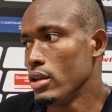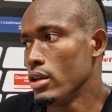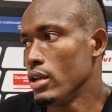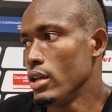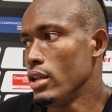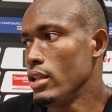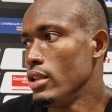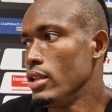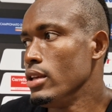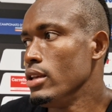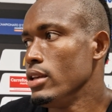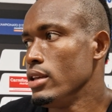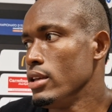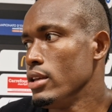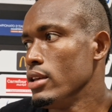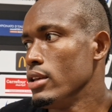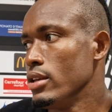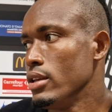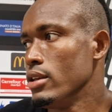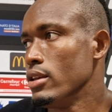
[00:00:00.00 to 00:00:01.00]
E
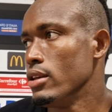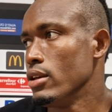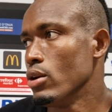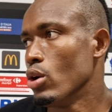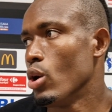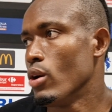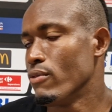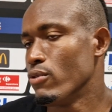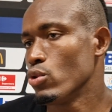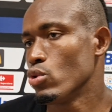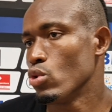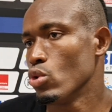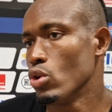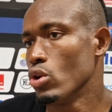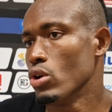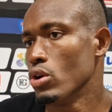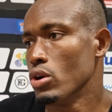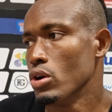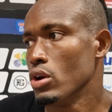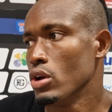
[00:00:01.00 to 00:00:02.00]
lì ho
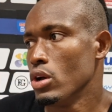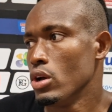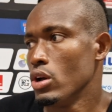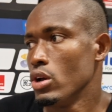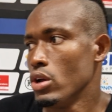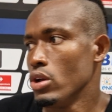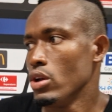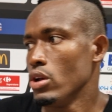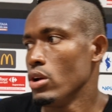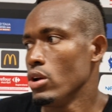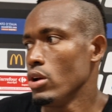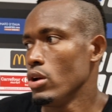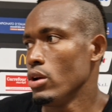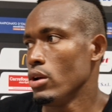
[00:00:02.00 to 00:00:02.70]
avuto eh,